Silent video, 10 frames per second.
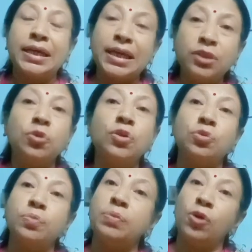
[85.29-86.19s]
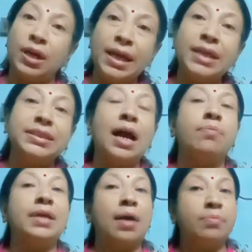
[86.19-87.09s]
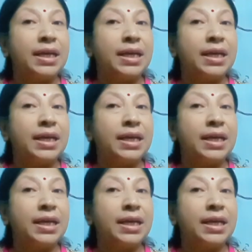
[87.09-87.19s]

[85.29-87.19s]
কিন্তু তুমি বললে যে আমি